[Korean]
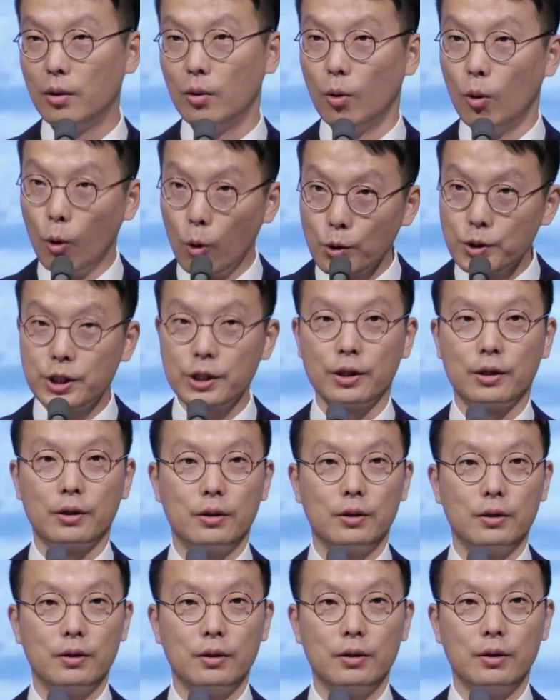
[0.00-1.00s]
오직
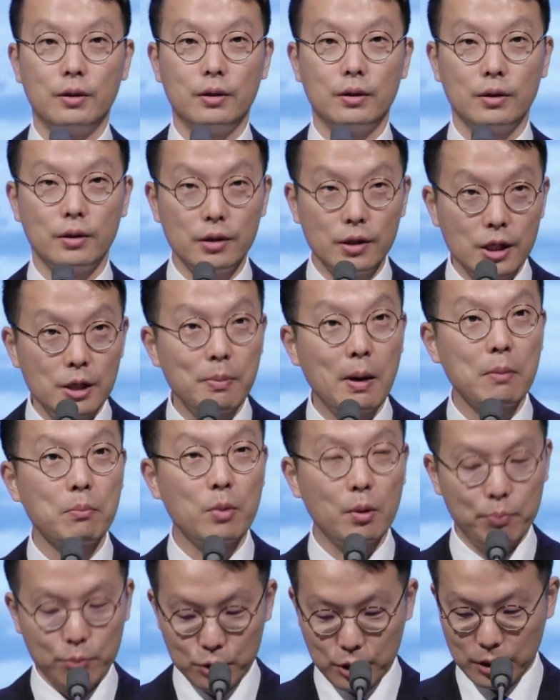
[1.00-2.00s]
이
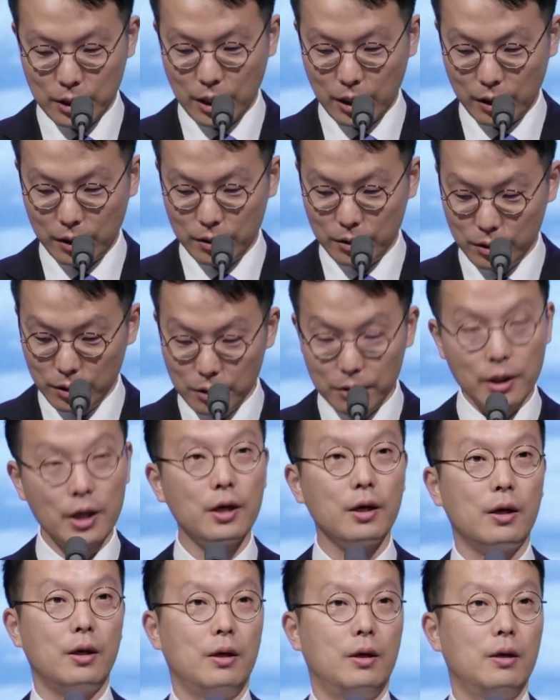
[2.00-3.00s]
방법뿐이다.
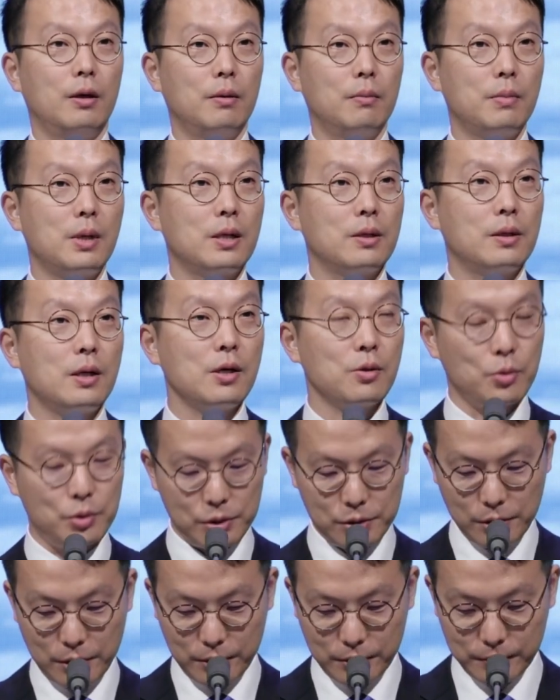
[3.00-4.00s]
이렇게 말을 하고
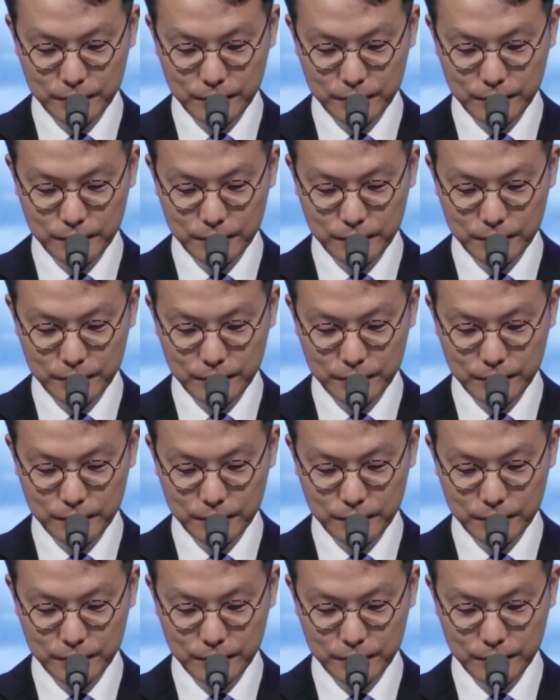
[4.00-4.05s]
있어요.